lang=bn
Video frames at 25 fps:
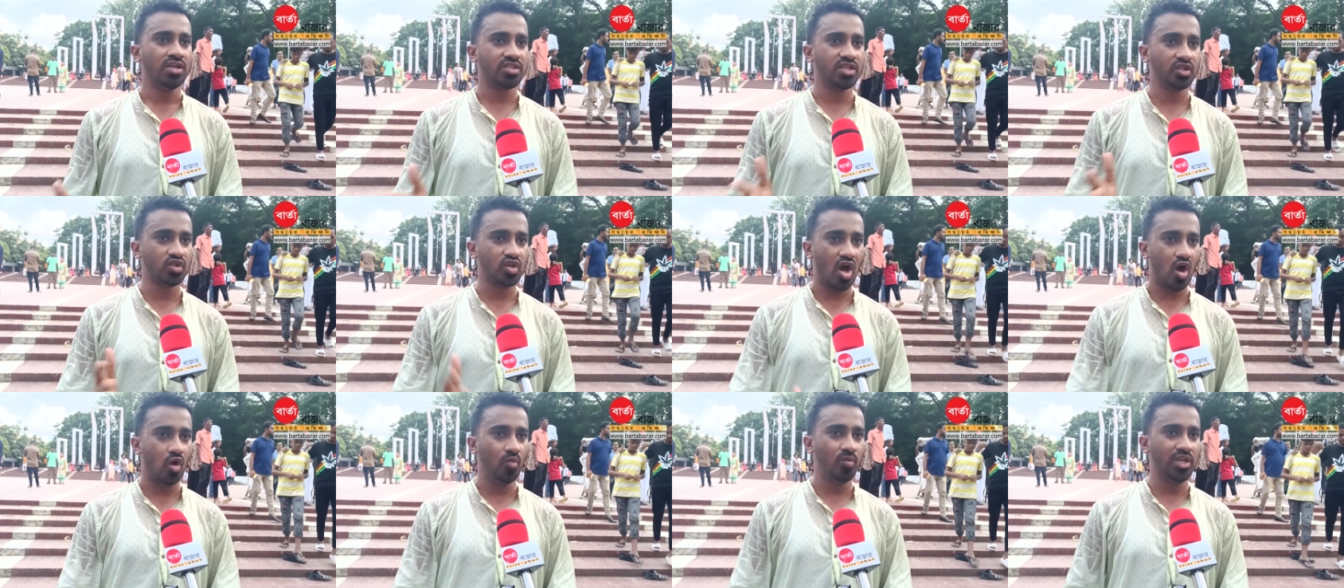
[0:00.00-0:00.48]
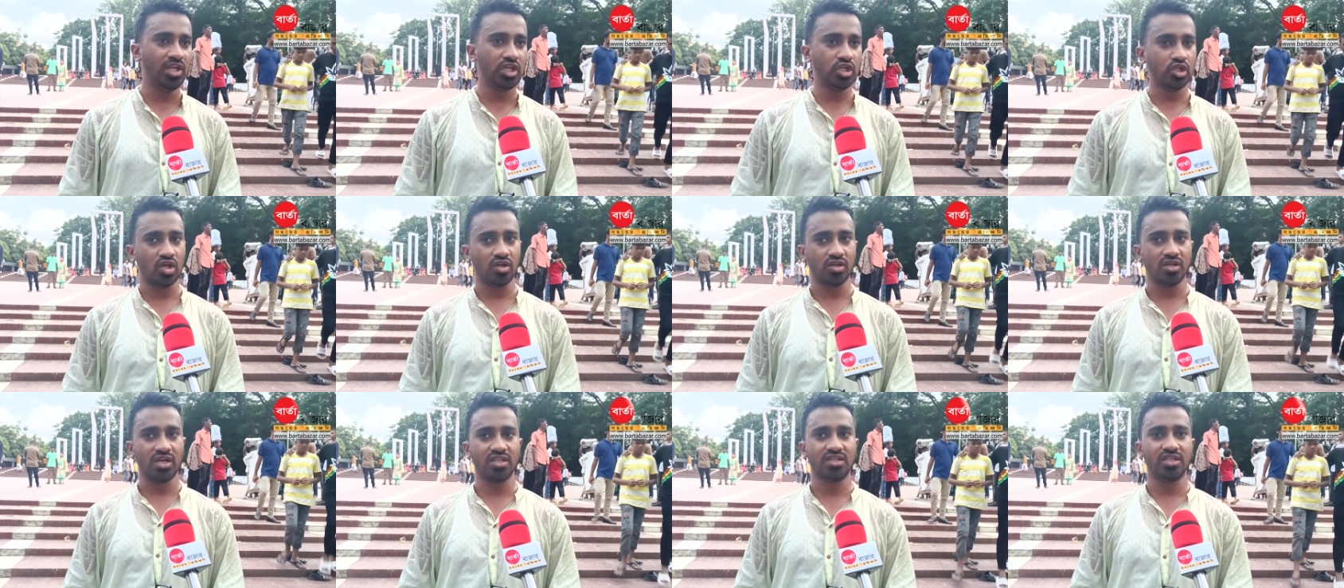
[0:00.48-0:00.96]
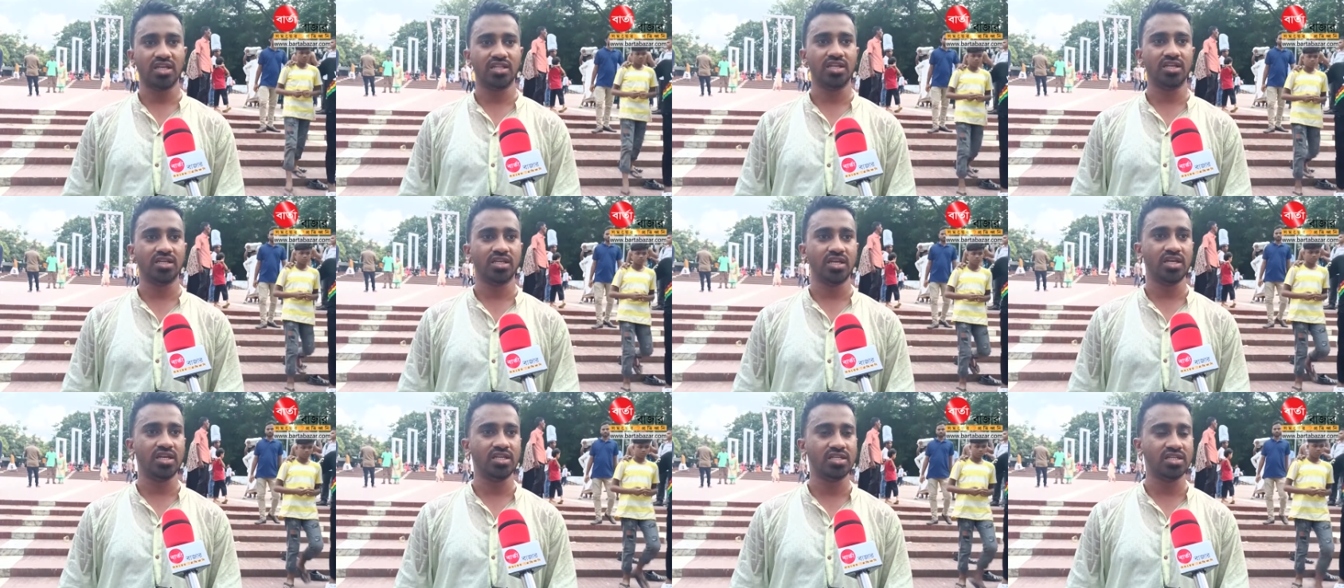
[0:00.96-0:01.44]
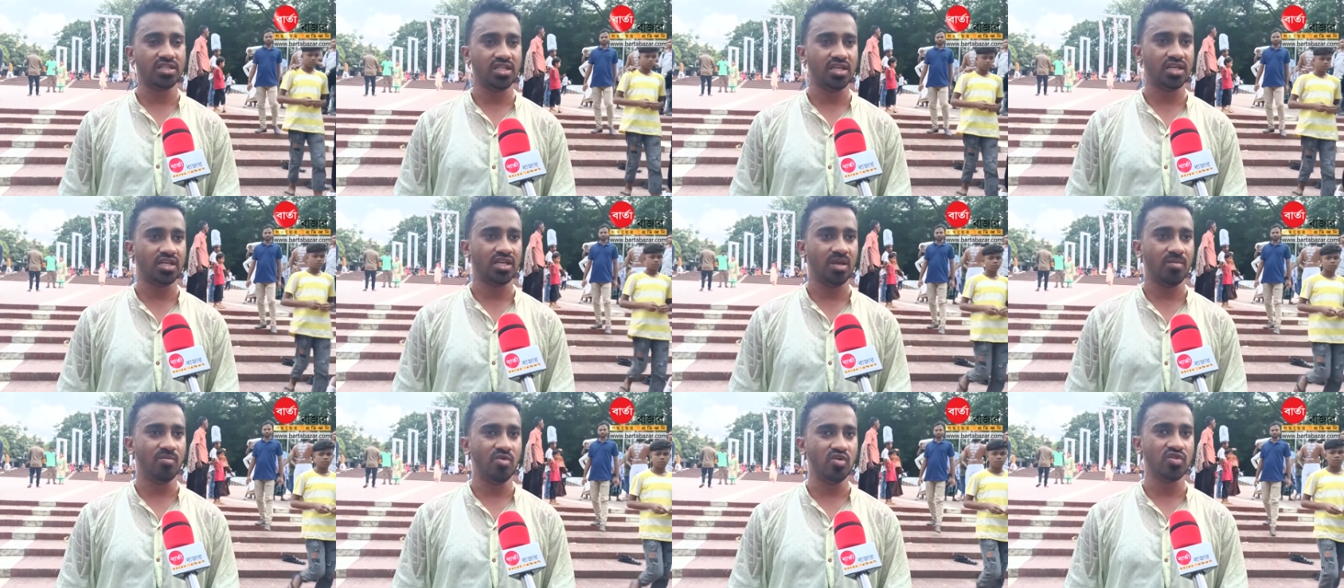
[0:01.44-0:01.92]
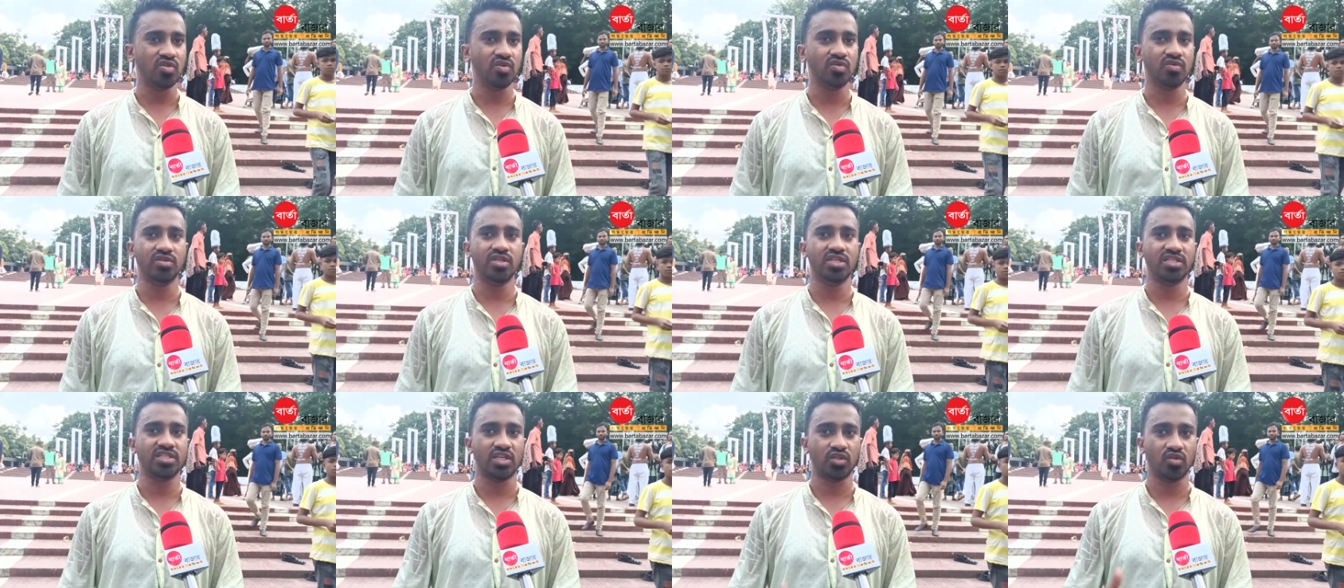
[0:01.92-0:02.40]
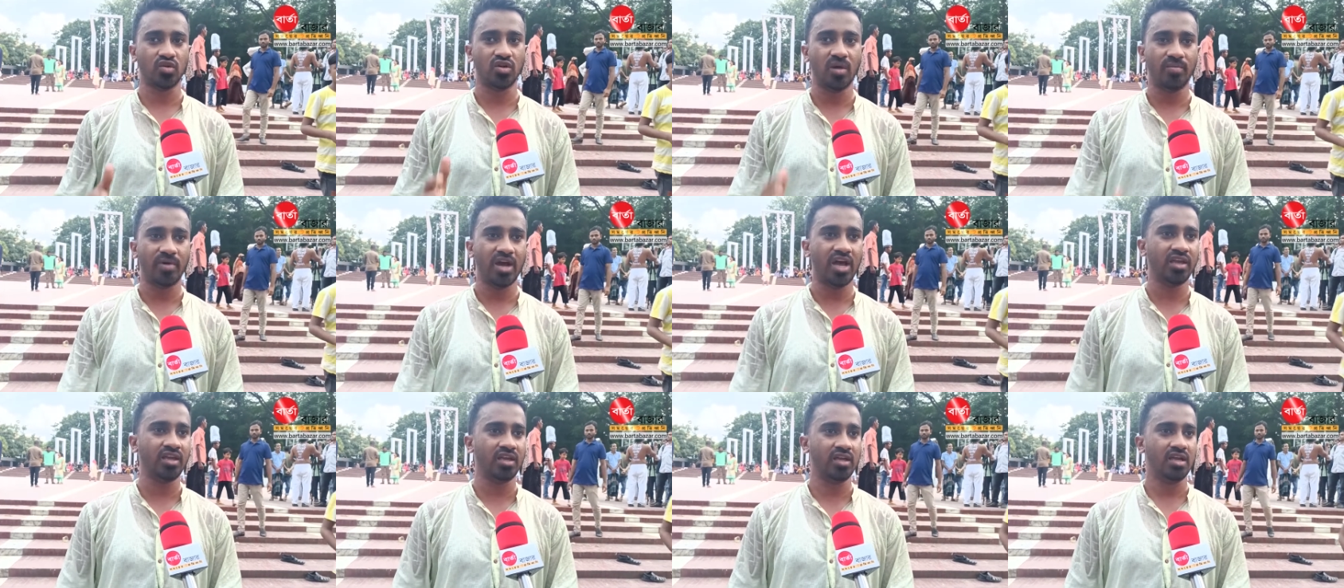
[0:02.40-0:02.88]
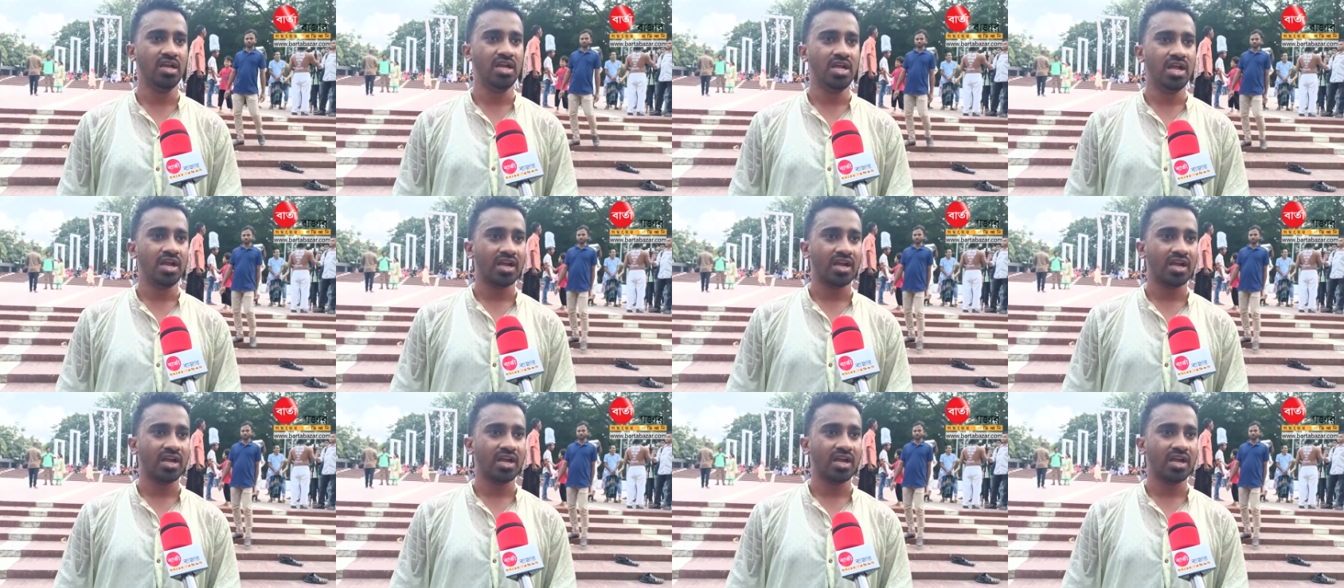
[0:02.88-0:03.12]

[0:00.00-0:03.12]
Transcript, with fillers: যেহেতু আওয়ামী লীগ সরকার তাদেরকে নিজেদেরকে মুক্তিযুদ্ধের চেতনাবাহী